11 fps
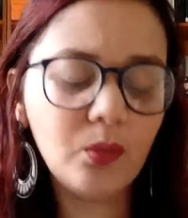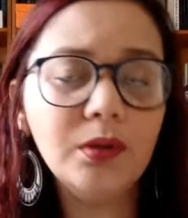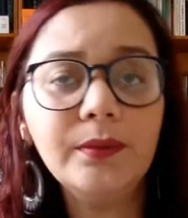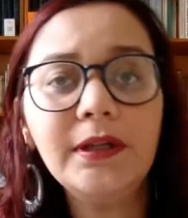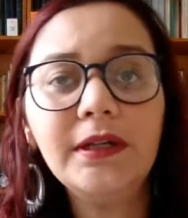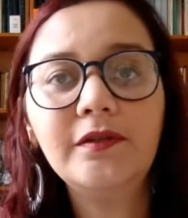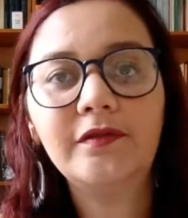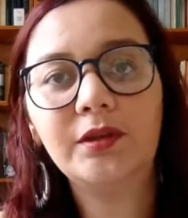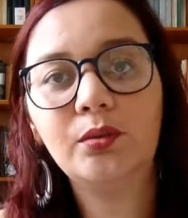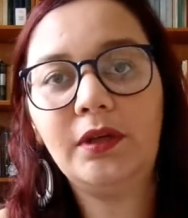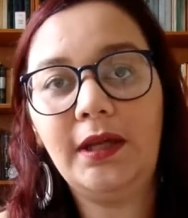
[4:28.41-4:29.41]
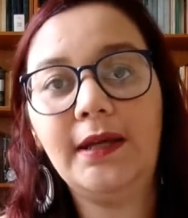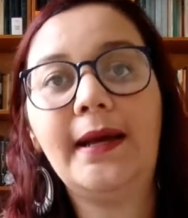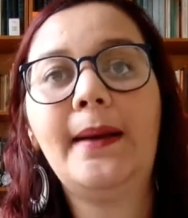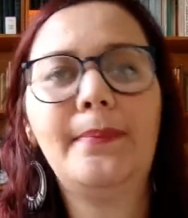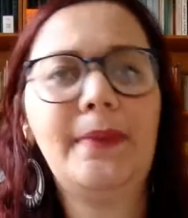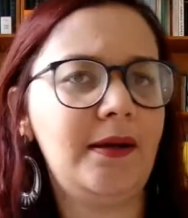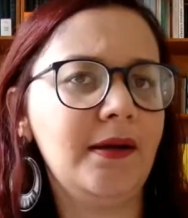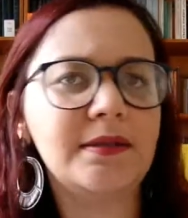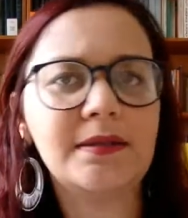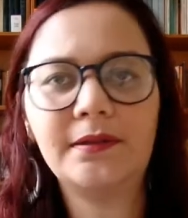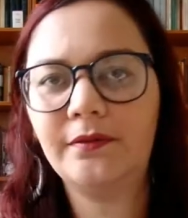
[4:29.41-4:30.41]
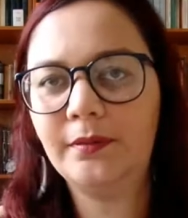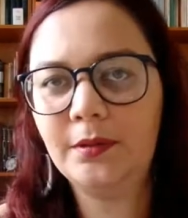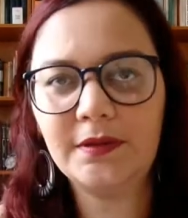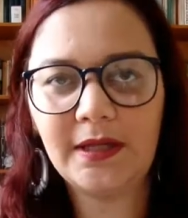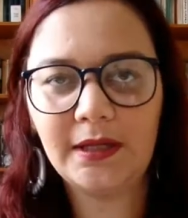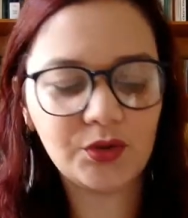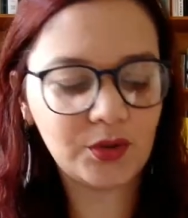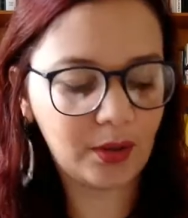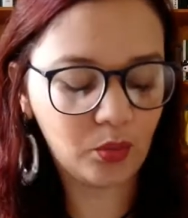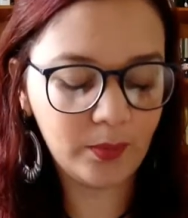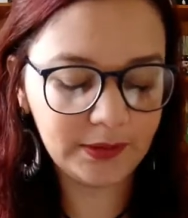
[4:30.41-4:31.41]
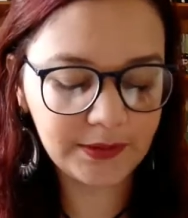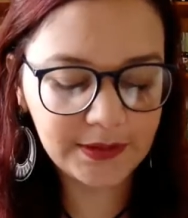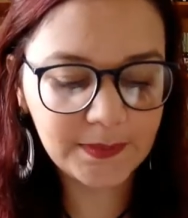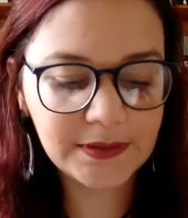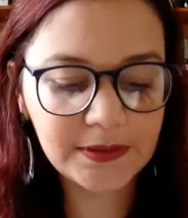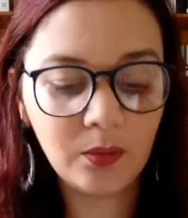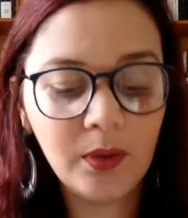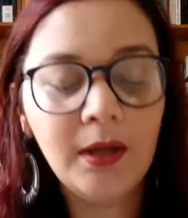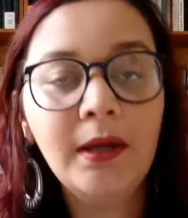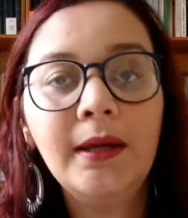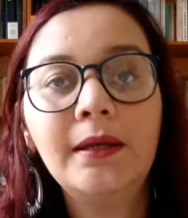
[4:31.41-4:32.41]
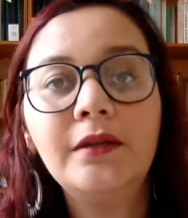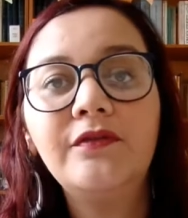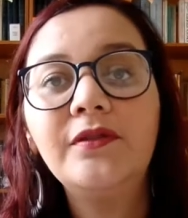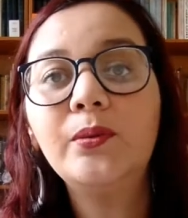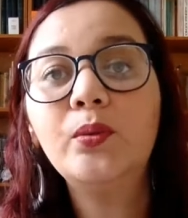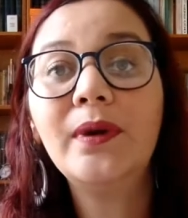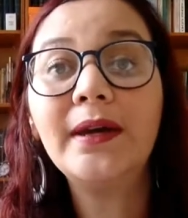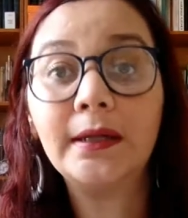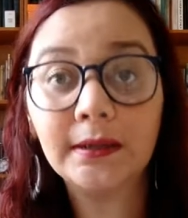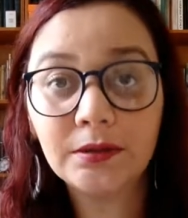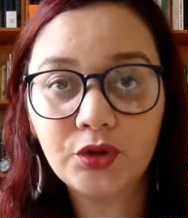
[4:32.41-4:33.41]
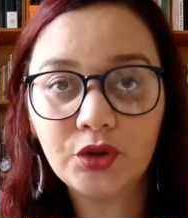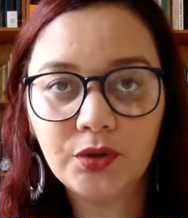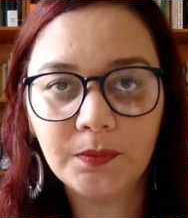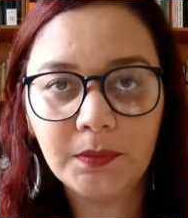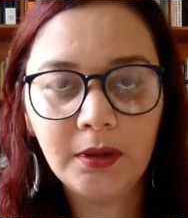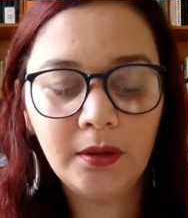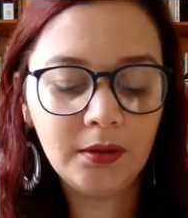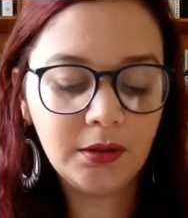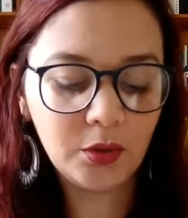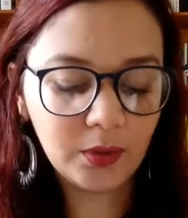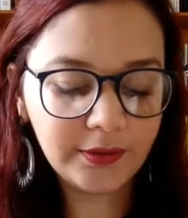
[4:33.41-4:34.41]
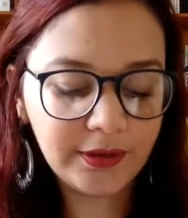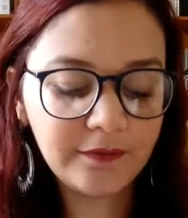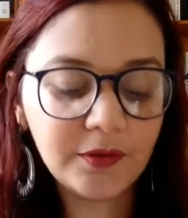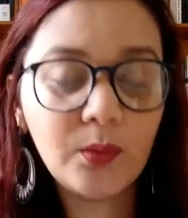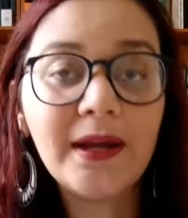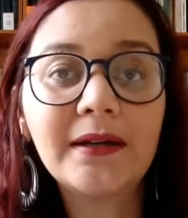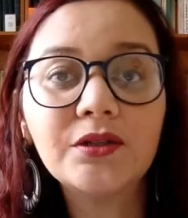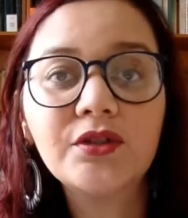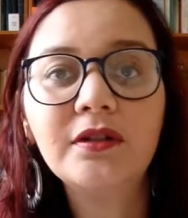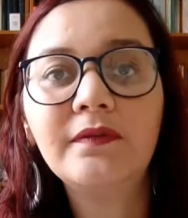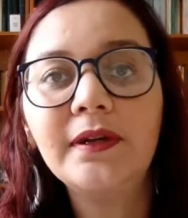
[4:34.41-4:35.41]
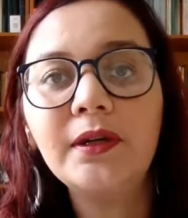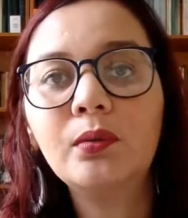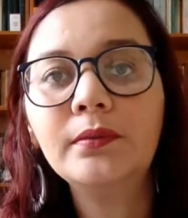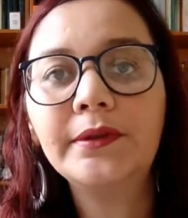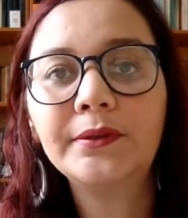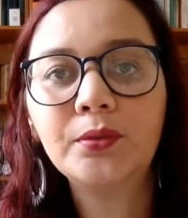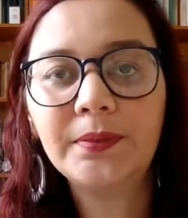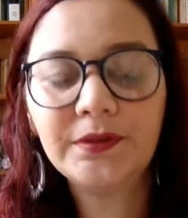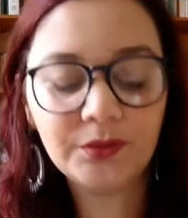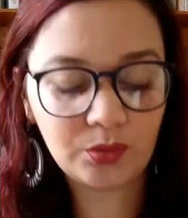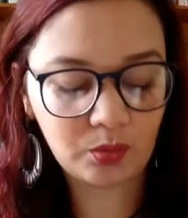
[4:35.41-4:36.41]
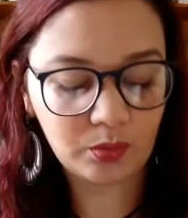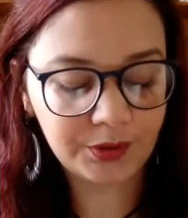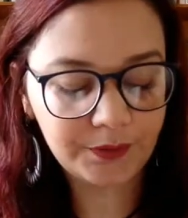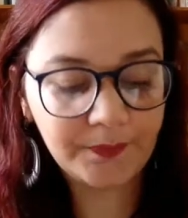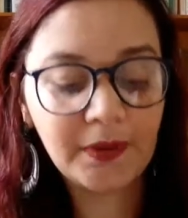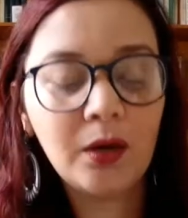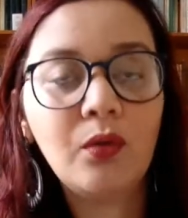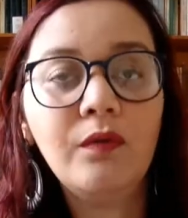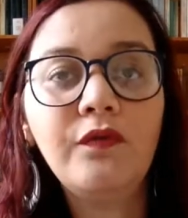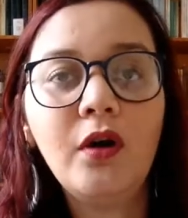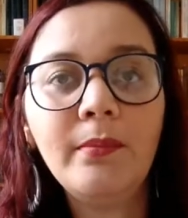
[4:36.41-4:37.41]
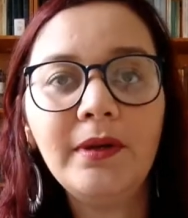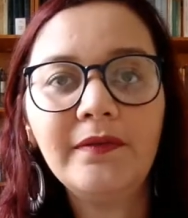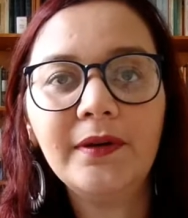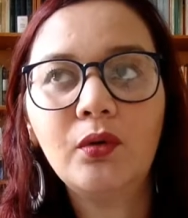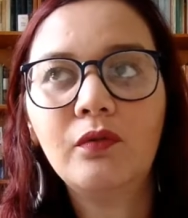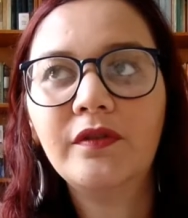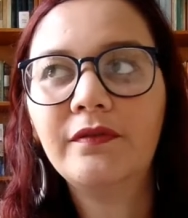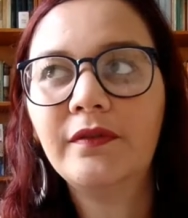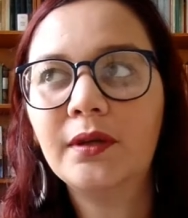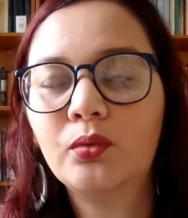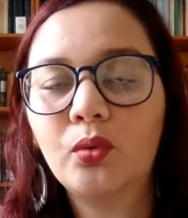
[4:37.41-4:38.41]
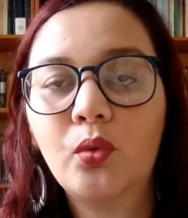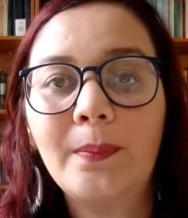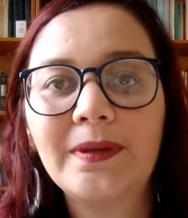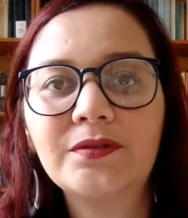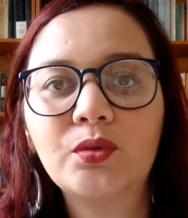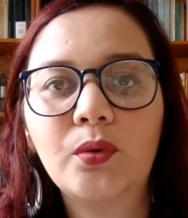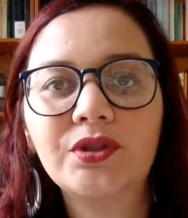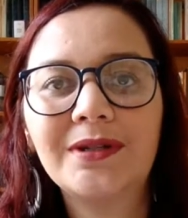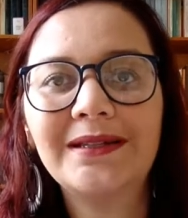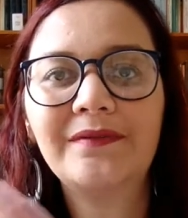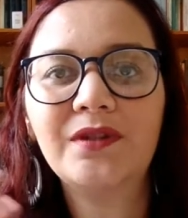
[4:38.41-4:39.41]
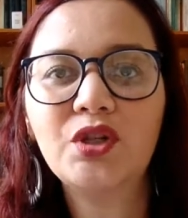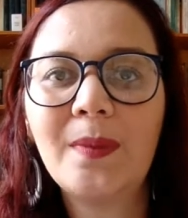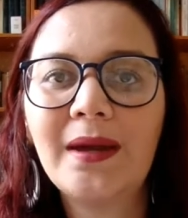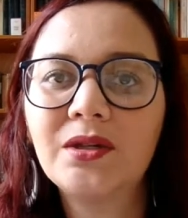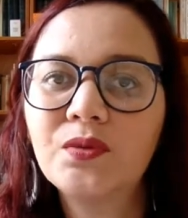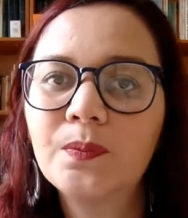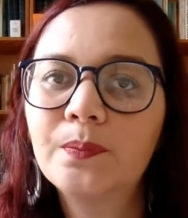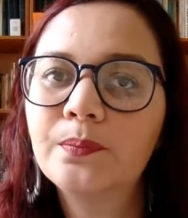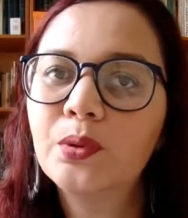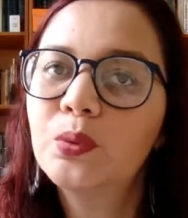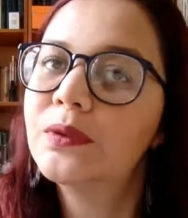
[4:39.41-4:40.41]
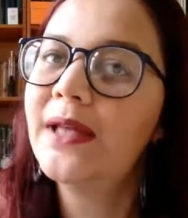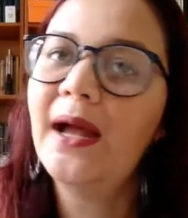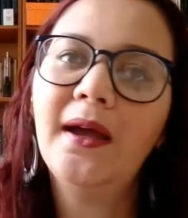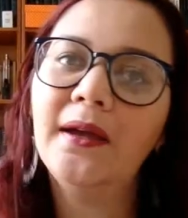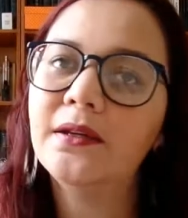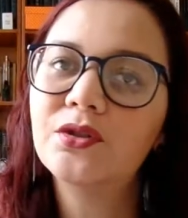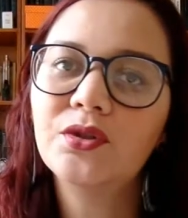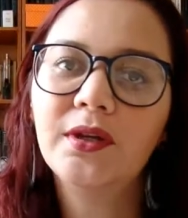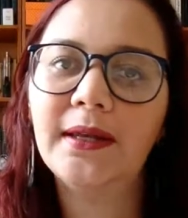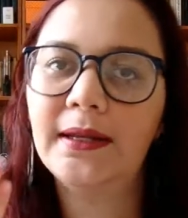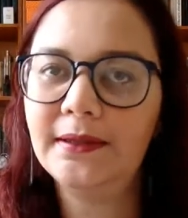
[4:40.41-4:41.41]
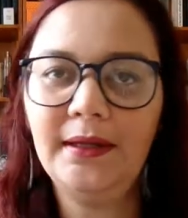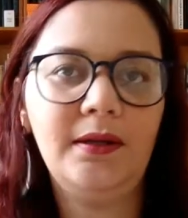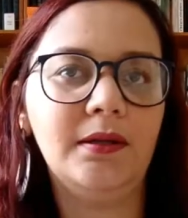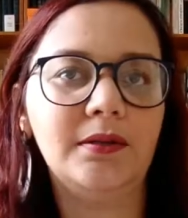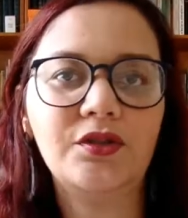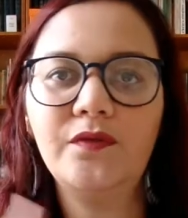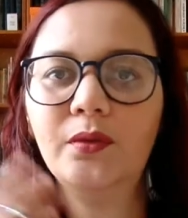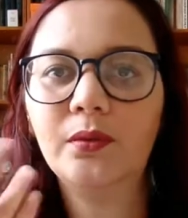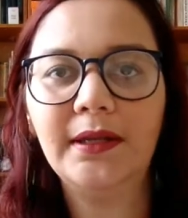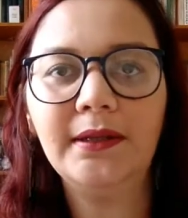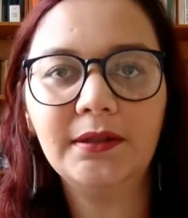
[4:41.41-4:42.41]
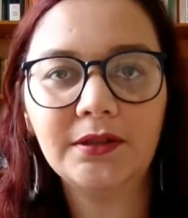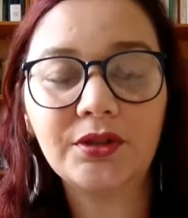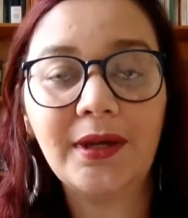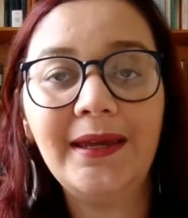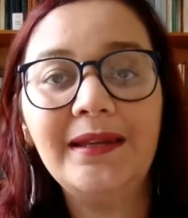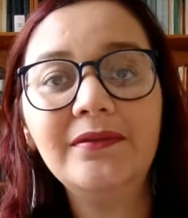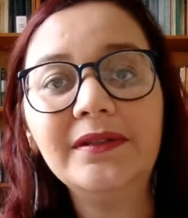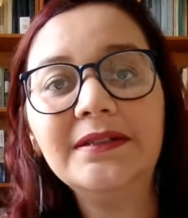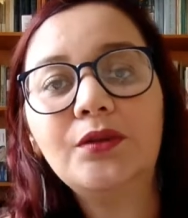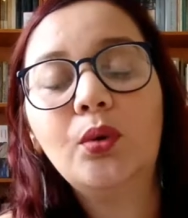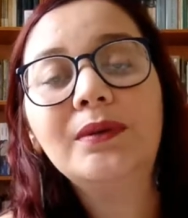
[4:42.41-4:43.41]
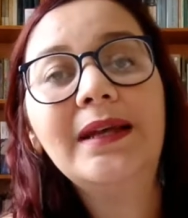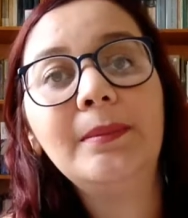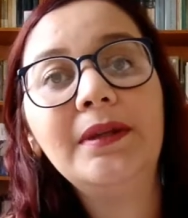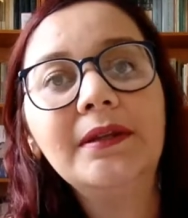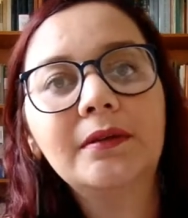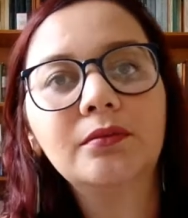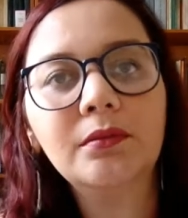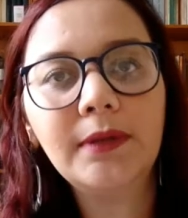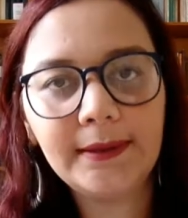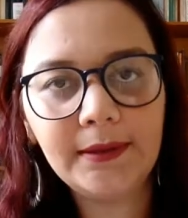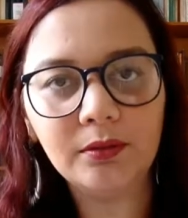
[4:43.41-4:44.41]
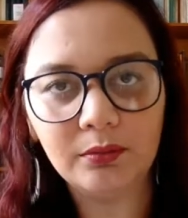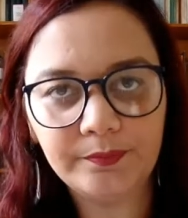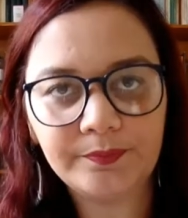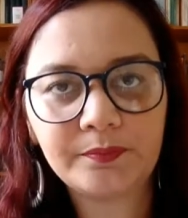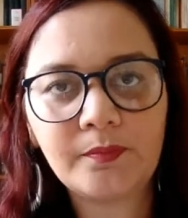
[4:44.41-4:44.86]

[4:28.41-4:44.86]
Quando ele vê do que ele é capaz e, e sente a culpa, da decepção, ele vira um errante. E quando ele vira um errante, ele vai encontrando pessoas. Conforme ele vai convivendo com pessoas cada vez mais brutais, degradadas, violentas, ele vai se contaminando daquilo.